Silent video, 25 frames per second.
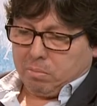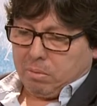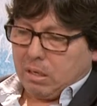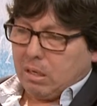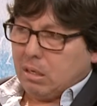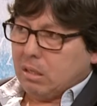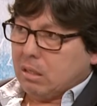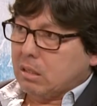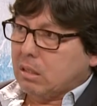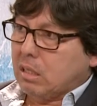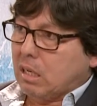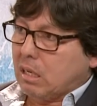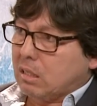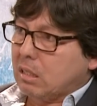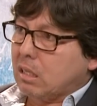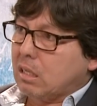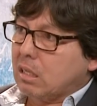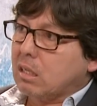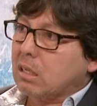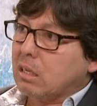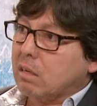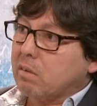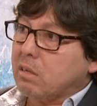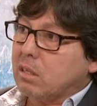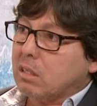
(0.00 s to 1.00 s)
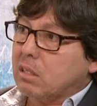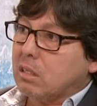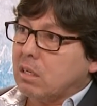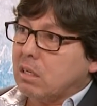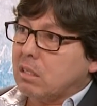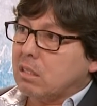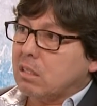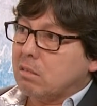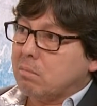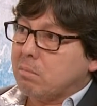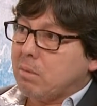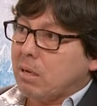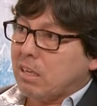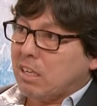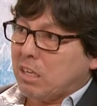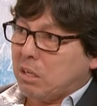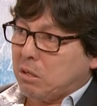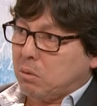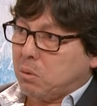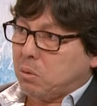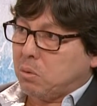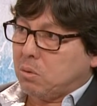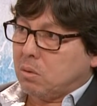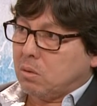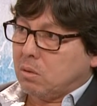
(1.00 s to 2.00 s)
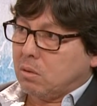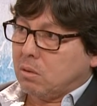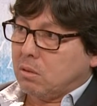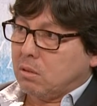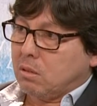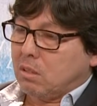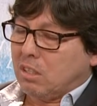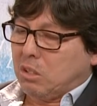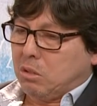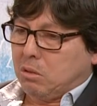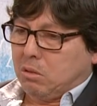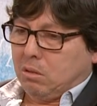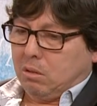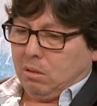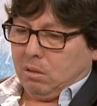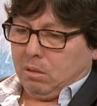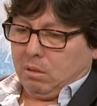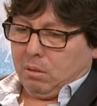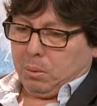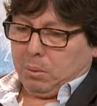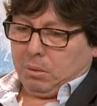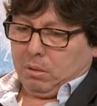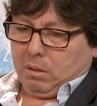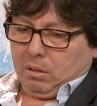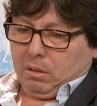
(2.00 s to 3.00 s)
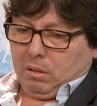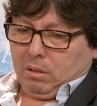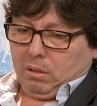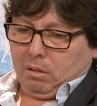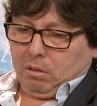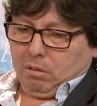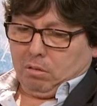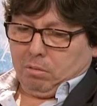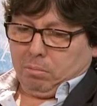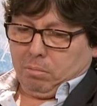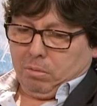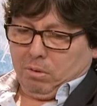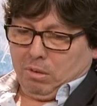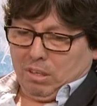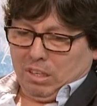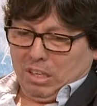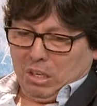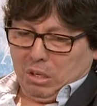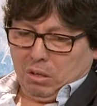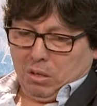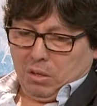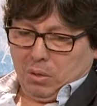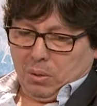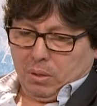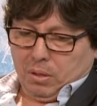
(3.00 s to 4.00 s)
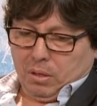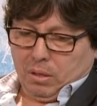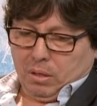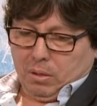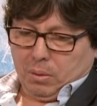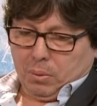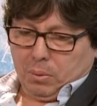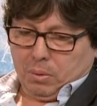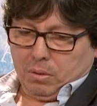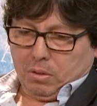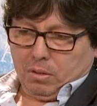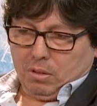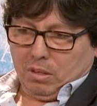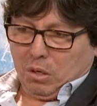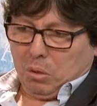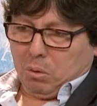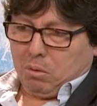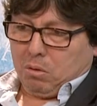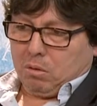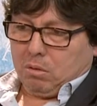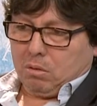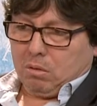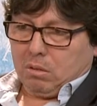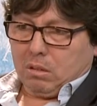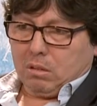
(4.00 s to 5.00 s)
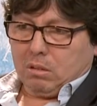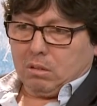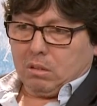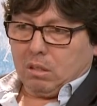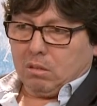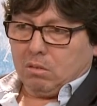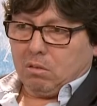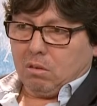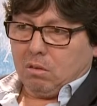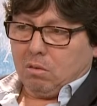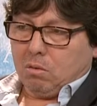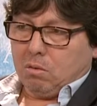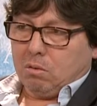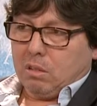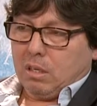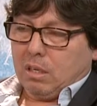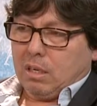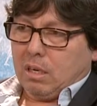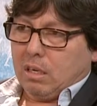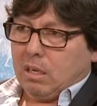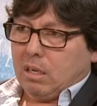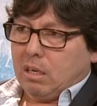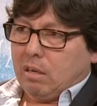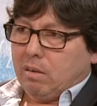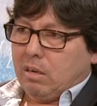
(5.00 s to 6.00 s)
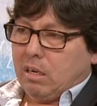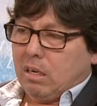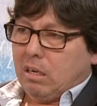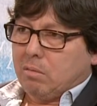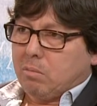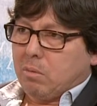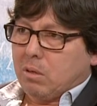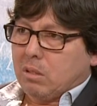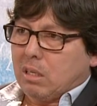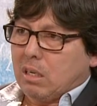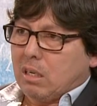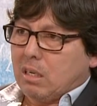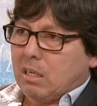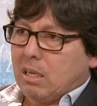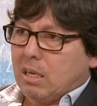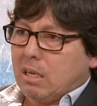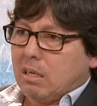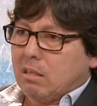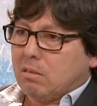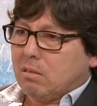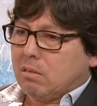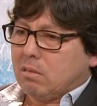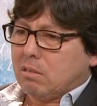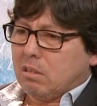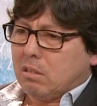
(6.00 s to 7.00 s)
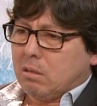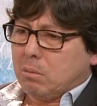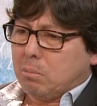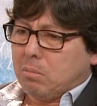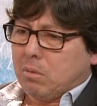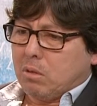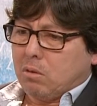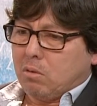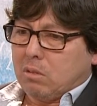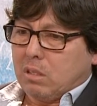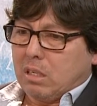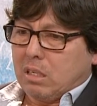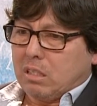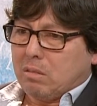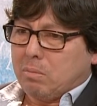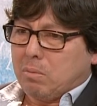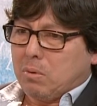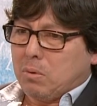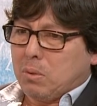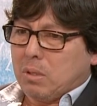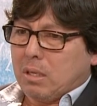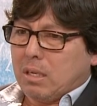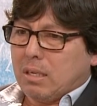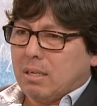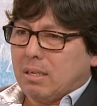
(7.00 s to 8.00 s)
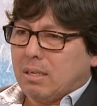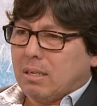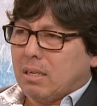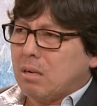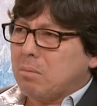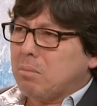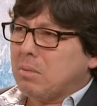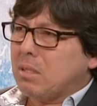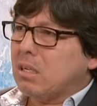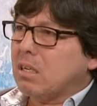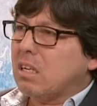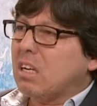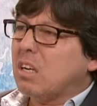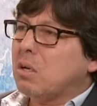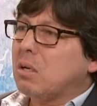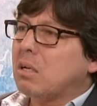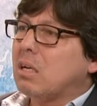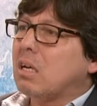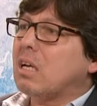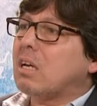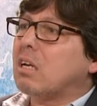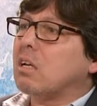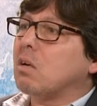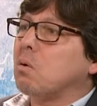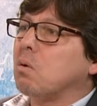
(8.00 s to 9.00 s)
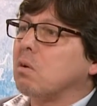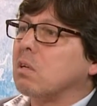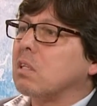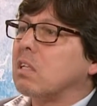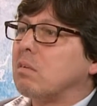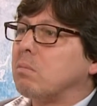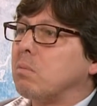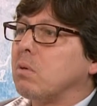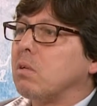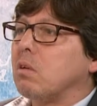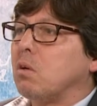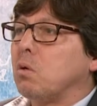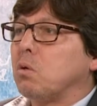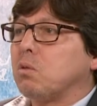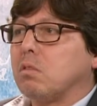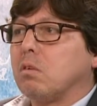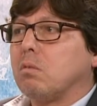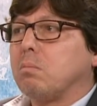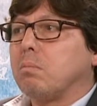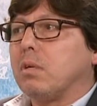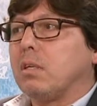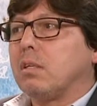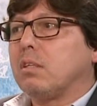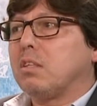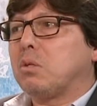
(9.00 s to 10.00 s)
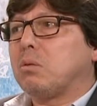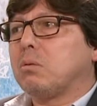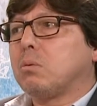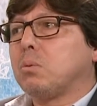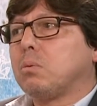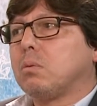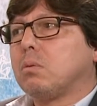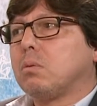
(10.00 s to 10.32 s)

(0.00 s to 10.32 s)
para tratar de revertir esa imagen, ¿no? Porque yo recuerdo un texto de Kundera que él habla de la inmortalidad, entonces Kundera se pregunta, ¿realmente qué, recordamos de los hombres, no?